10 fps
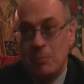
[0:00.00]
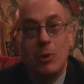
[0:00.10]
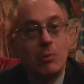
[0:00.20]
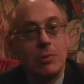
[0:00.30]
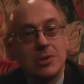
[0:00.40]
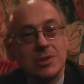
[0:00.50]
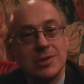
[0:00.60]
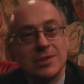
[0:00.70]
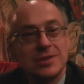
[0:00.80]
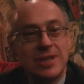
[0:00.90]
nie mogło
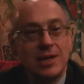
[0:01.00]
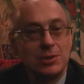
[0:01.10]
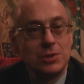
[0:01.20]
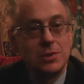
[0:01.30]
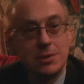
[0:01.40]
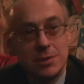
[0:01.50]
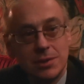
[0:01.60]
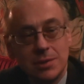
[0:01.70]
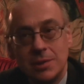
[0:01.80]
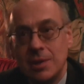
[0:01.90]
stać, z
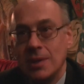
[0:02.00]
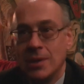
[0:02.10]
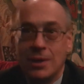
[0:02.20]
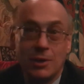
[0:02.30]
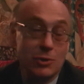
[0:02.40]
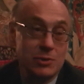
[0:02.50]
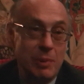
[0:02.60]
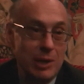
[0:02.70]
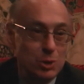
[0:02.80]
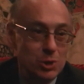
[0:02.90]

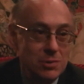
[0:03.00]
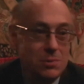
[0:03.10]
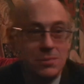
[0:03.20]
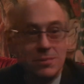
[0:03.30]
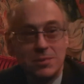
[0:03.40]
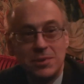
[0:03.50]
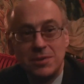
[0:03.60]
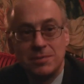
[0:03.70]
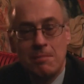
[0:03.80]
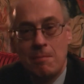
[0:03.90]
rozpaczą i
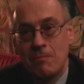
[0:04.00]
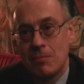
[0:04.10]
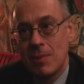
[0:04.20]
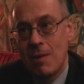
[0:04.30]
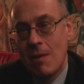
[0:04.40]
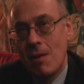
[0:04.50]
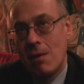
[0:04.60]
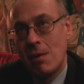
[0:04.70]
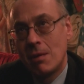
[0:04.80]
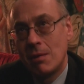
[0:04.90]

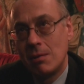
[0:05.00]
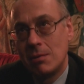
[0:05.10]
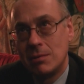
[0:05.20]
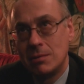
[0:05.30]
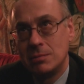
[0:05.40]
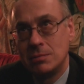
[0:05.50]
o,